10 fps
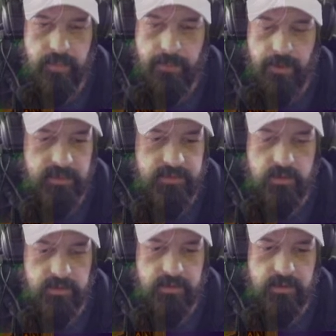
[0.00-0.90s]
Aber wie
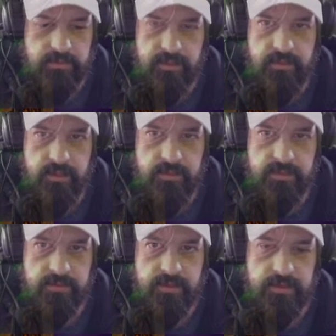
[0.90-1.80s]
schon gesagt, ich weiß eh nicht,
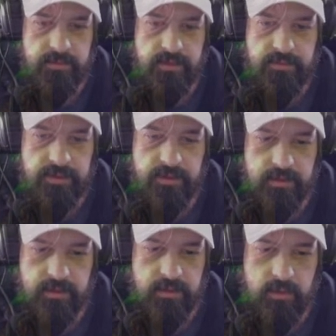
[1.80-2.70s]
was, was im Endeffekt
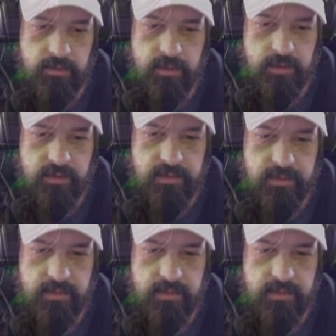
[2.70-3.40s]
seine Kill-Combo dann ist.